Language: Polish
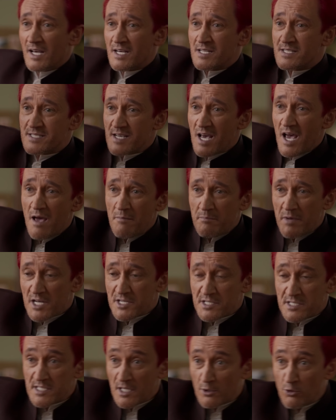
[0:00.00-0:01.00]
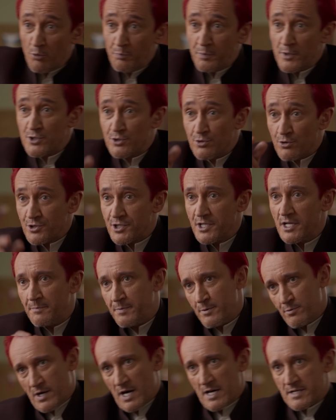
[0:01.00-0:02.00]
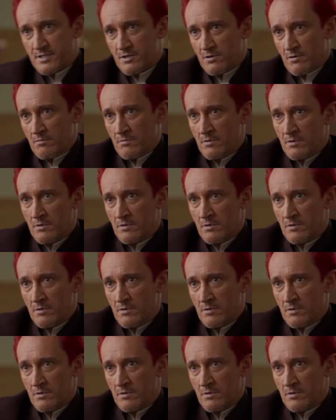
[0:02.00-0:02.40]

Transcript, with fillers: Ale chcę mieć, chcę kupić drużynę piłkarską.